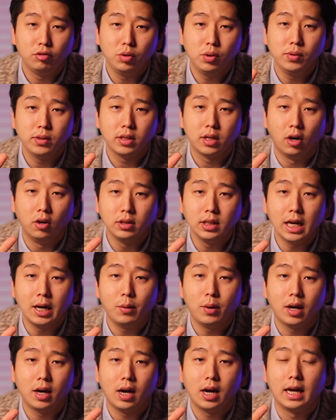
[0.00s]
물론
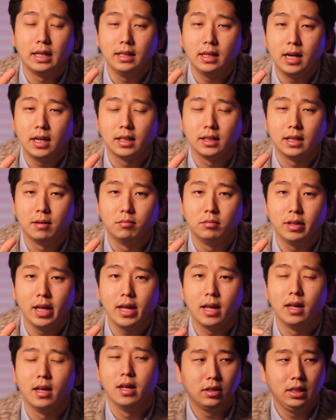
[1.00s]
경량화가 가능하기
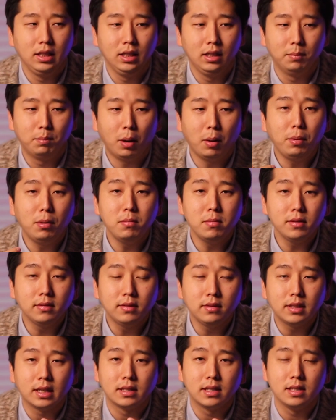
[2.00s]
때문에 이
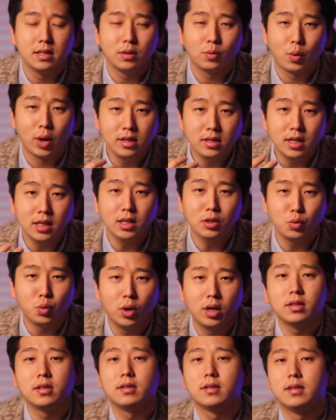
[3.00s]
퍼포먼스 자체는 굉장히
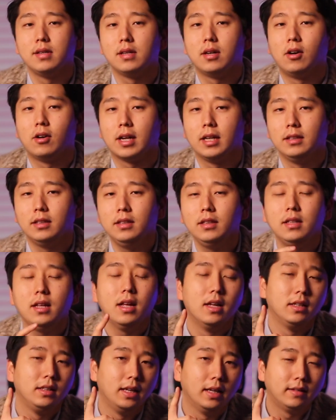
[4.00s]
좋아졌을 거라는
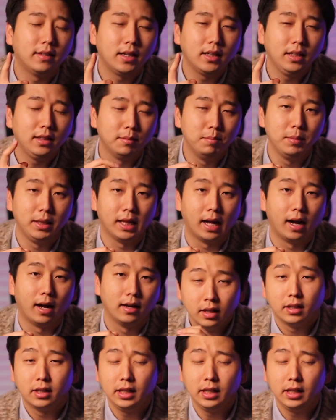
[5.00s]
예상이 듭니다.